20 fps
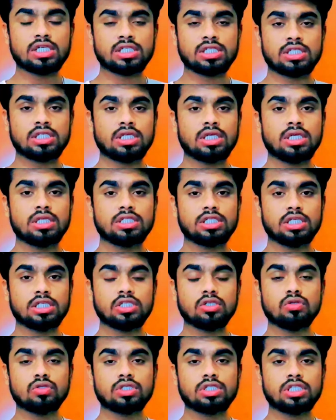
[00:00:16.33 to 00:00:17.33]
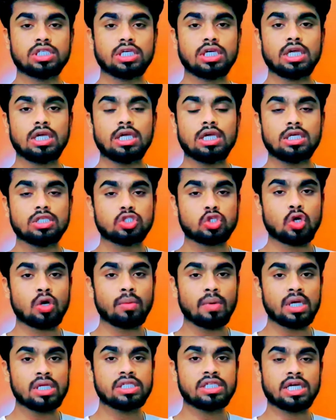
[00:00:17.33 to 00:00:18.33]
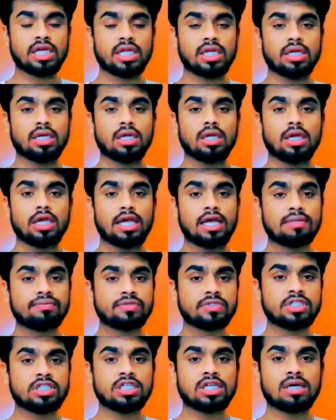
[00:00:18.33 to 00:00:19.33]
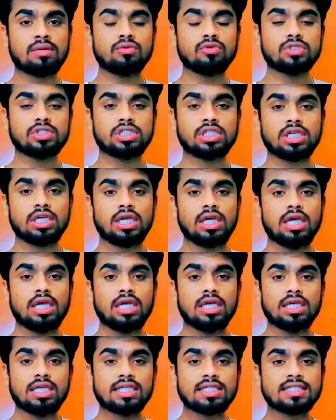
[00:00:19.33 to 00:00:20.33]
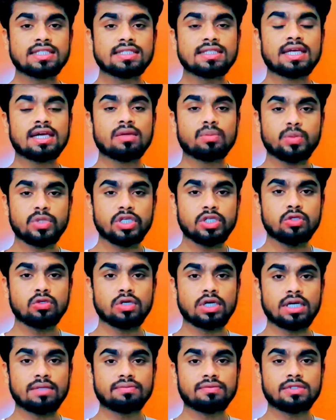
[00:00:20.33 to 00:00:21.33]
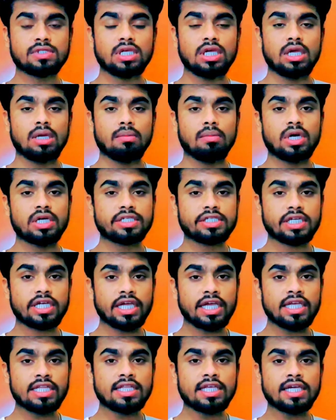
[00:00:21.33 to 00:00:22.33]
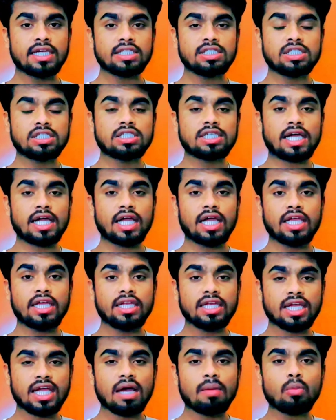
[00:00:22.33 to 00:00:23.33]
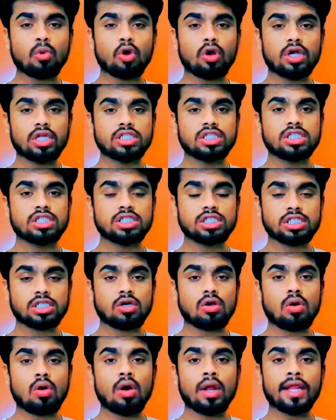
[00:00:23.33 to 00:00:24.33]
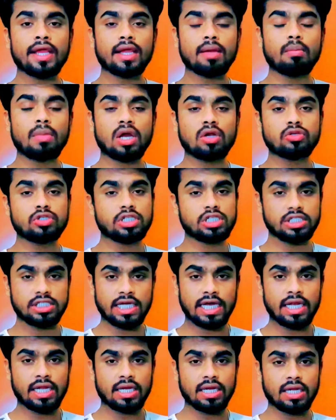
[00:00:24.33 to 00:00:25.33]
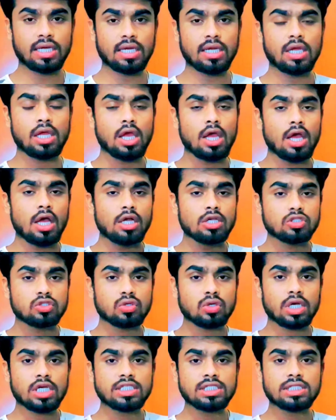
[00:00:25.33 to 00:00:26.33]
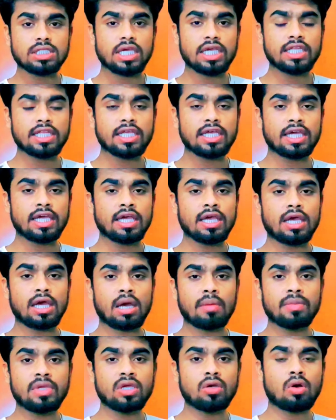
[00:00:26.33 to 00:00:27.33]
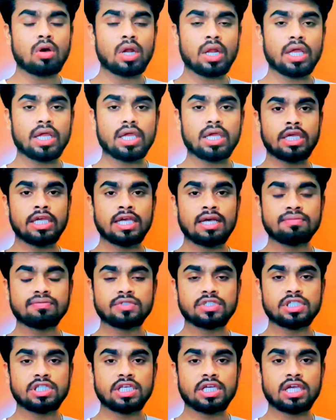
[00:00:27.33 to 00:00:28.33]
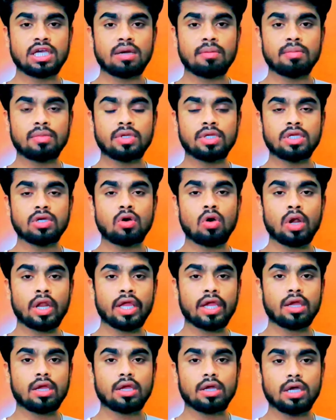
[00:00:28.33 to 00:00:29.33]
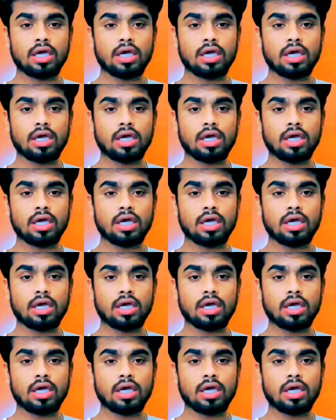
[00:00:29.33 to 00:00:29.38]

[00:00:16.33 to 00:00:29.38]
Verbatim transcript: আসছে সেটি হচ্ছে সবাই জানেন অ্যাপসটির নাম হচ্ছে স্ন্যাক ভিডিও অ্যাপস বাট এই থেকে যে টাকা ইনকাম করা যায় সেটা অনেক মানুষের জানে না সো গাইস এই থেকে আমি অনেক এই অ্যাপসটি থেকে আমি অনেক